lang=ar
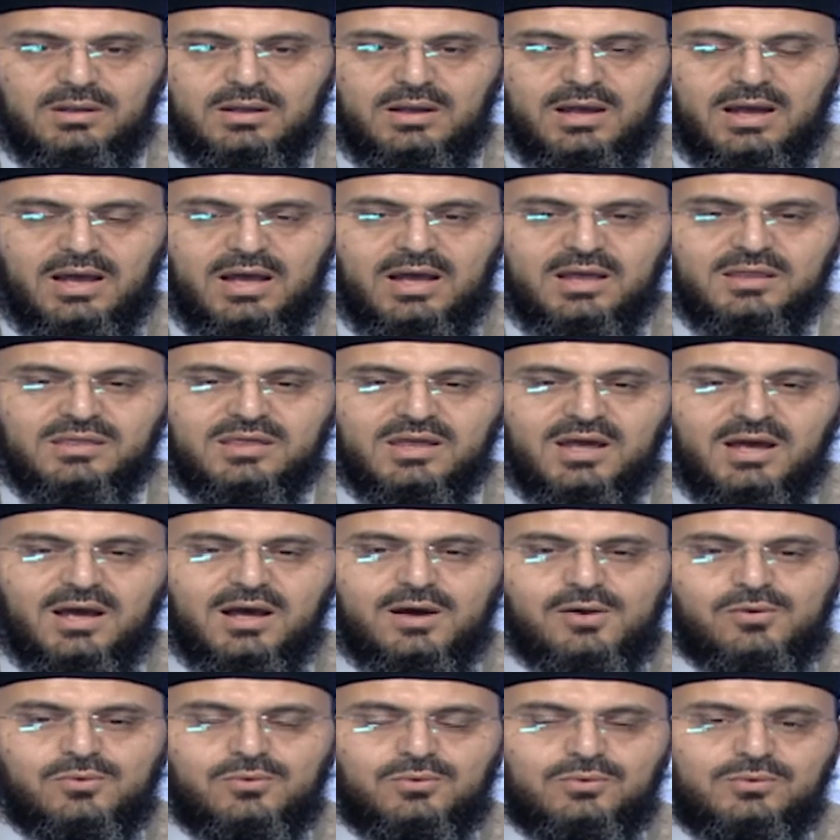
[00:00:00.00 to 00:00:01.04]

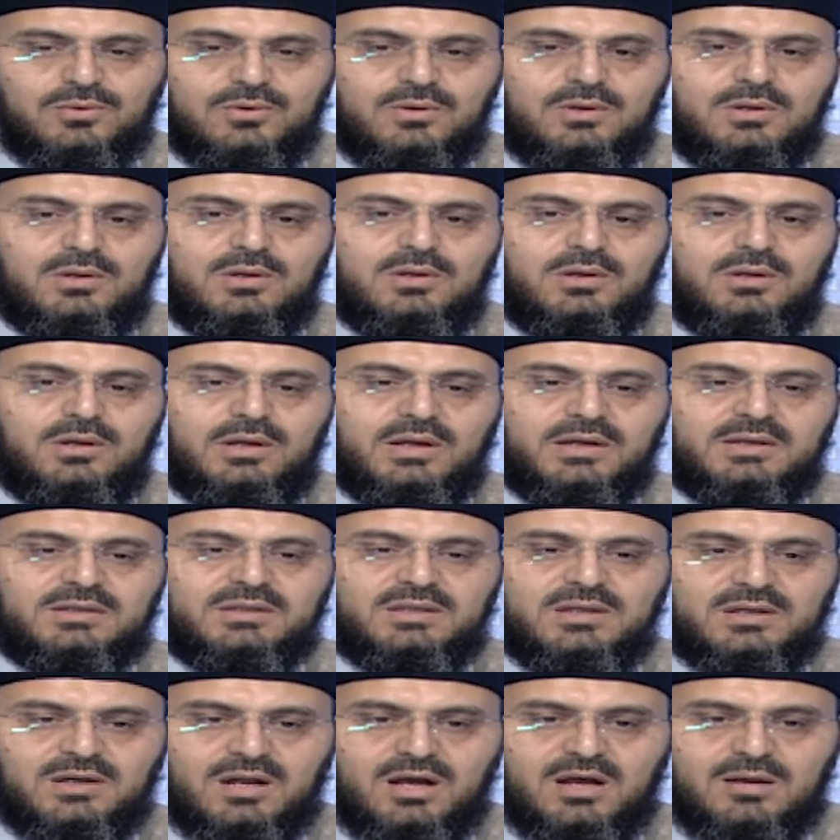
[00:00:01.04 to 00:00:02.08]
آثار
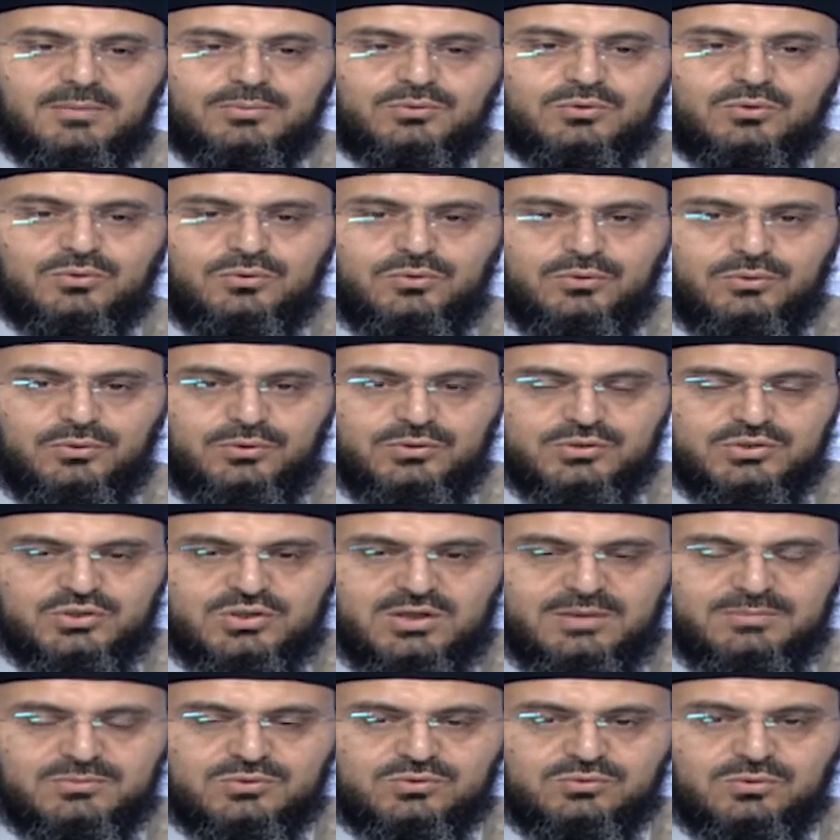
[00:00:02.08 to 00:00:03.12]
اقتراب طلوع
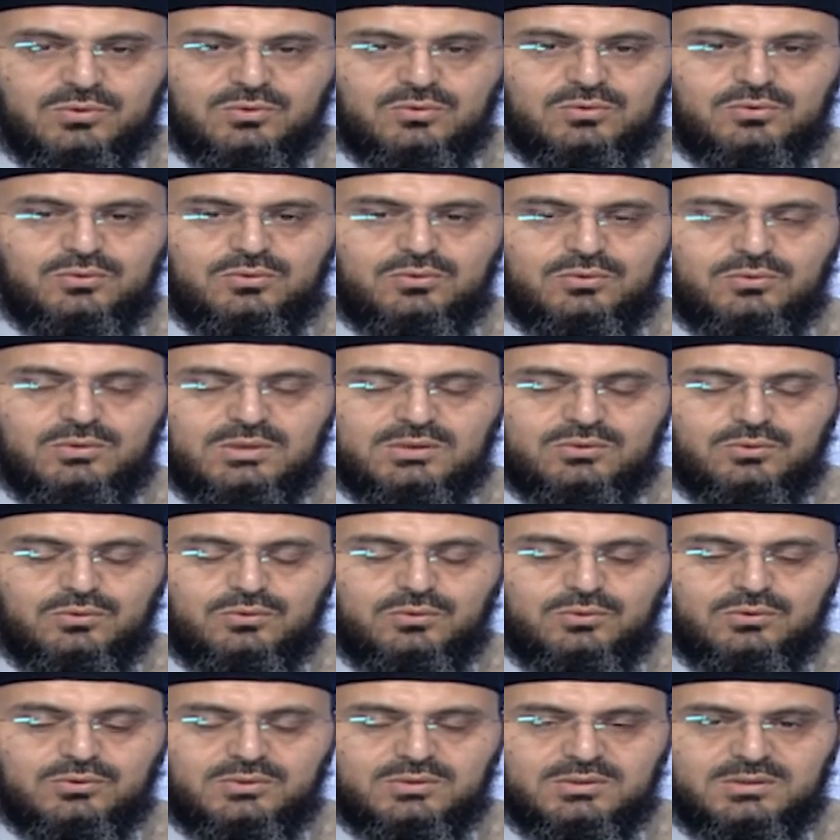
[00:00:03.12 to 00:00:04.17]
الشمس
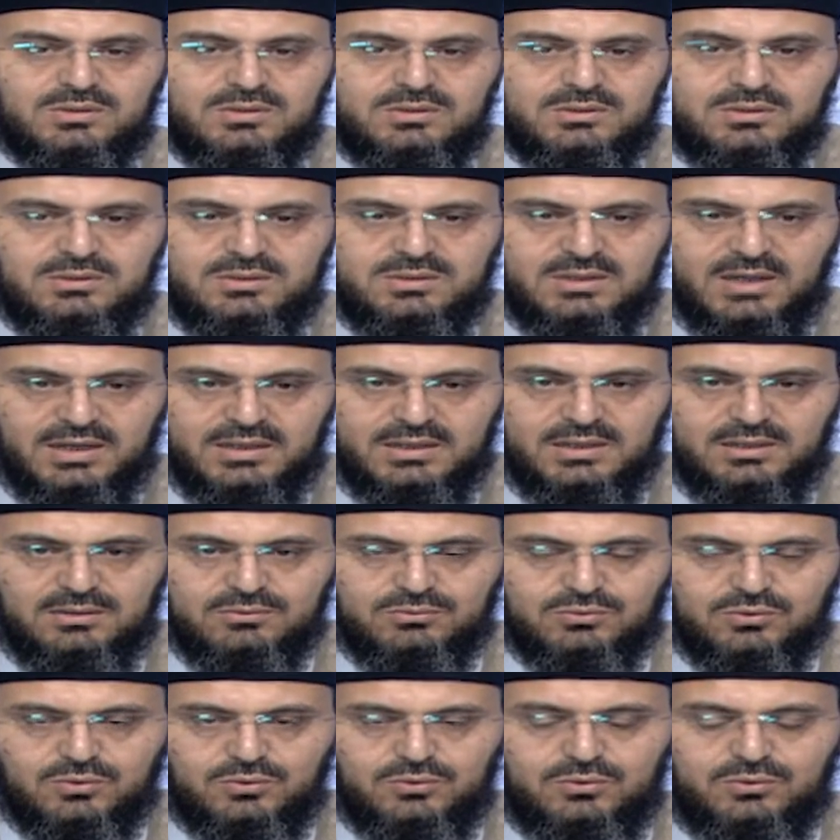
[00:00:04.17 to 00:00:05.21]
وطلوع الضي
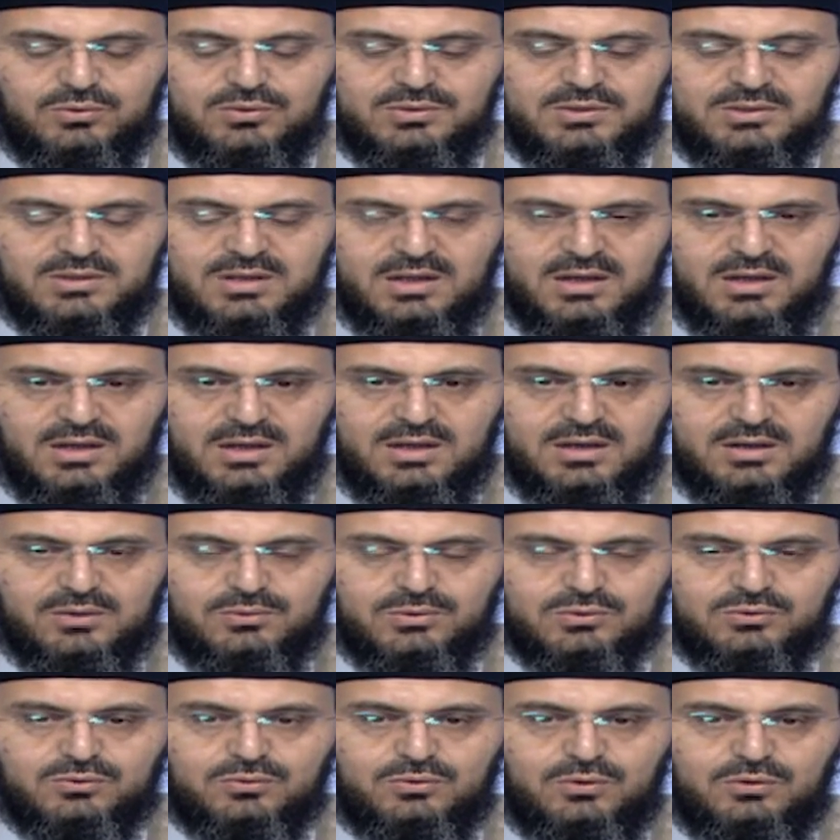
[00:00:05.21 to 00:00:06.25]
طلوع النهار
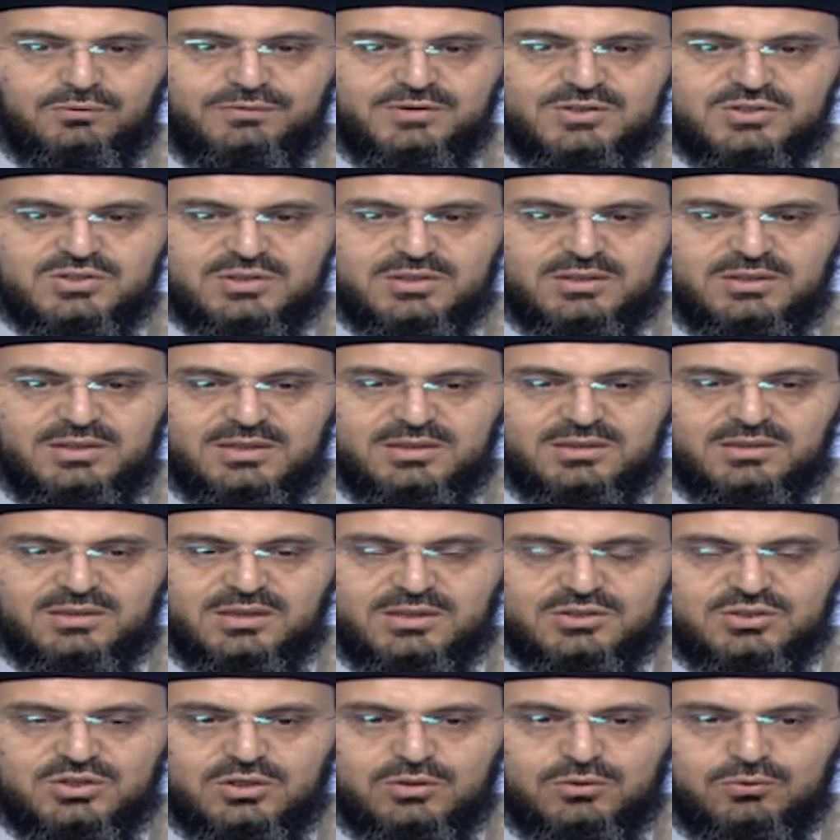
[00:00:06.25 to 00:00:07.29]
وطلوع الفجر
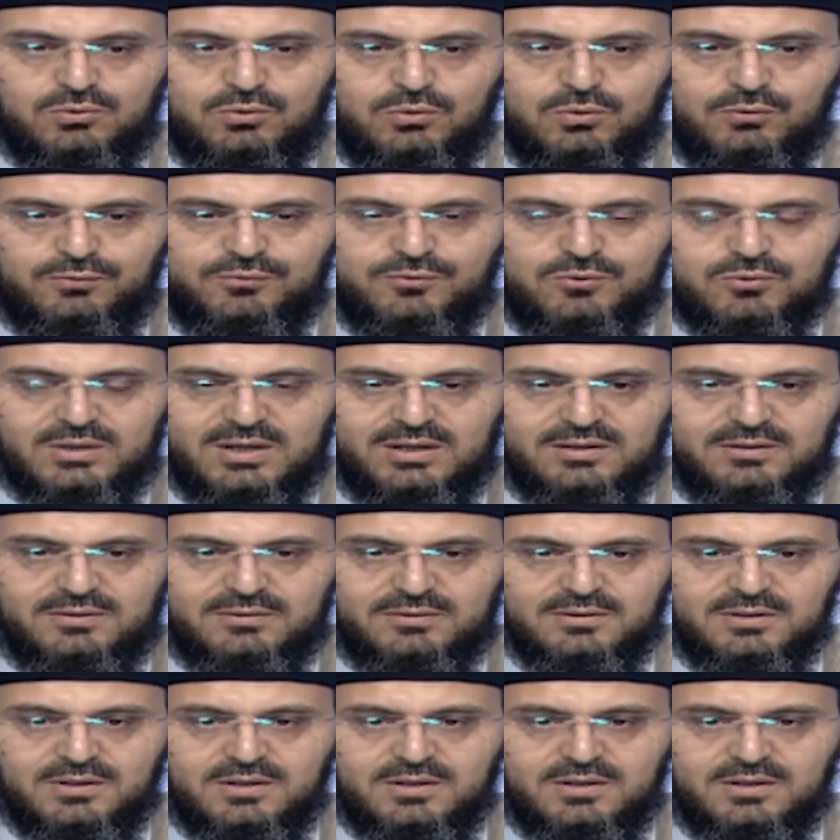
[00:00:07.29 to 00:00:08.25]
ينتشر افقا